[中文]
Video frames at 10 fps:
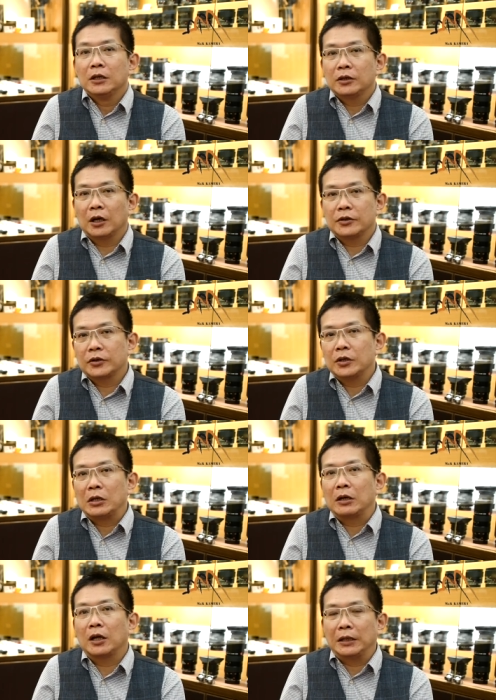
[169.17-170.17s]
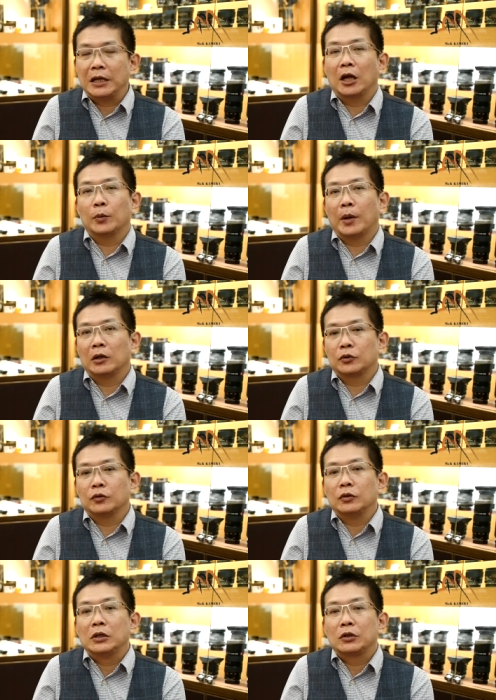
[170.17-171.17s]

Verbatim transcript: 这个是很大的帮助，